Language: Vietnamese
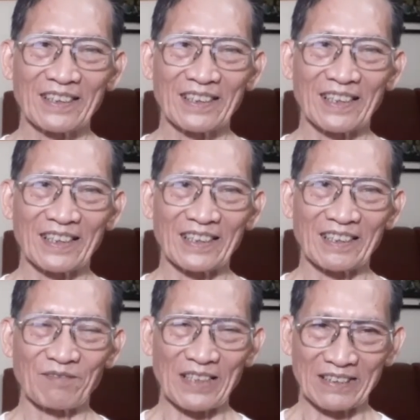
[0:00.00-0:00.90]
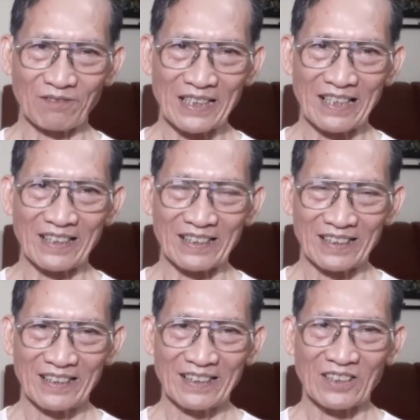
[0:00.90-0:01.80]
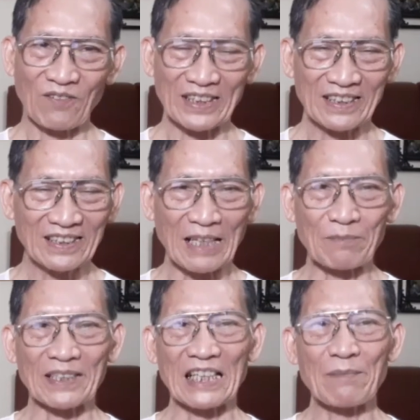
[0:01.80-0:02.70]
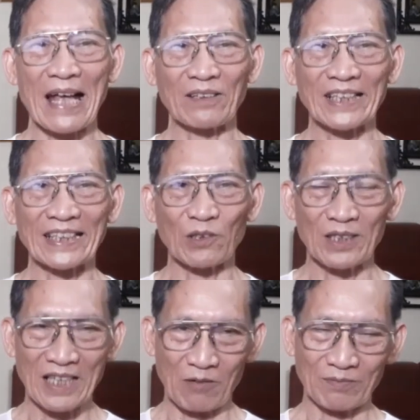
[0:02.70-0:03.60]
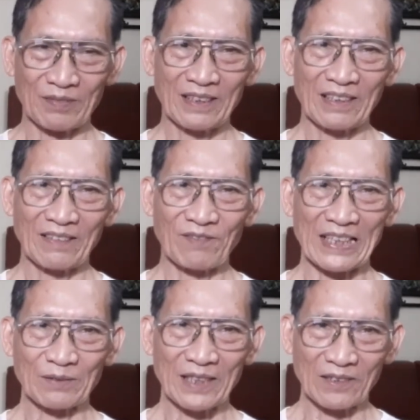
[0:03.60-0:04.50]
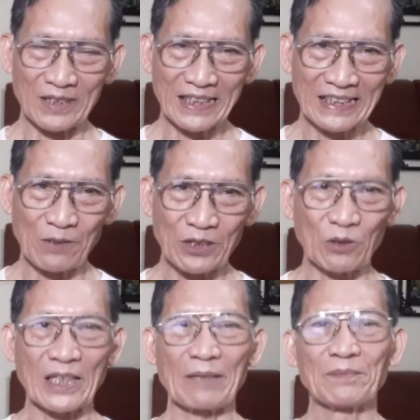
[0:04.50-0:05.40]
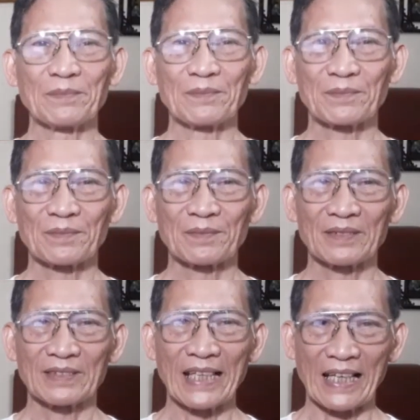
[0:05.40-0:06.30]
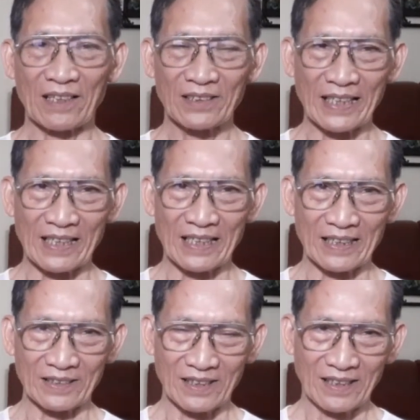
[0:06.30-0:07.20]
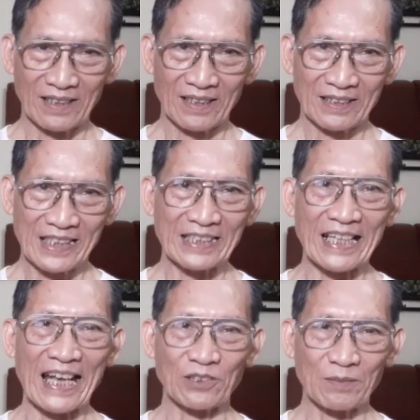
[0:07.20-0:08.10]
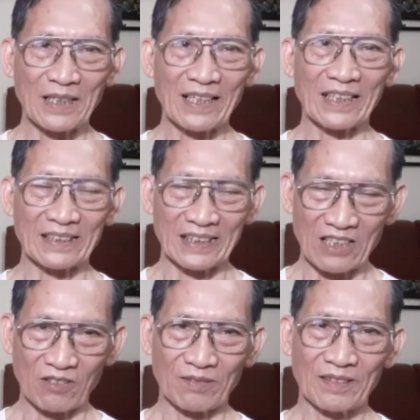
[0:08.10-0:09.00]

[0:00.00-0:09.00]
Đấy. và cũng là tôi vẫn cứ tập những cái bài của thầy Đỗ Đức Ngọc và đồng thời có nghiên cứu sâu thêm để có thể là chia sẻ giúp đỡ được nhiều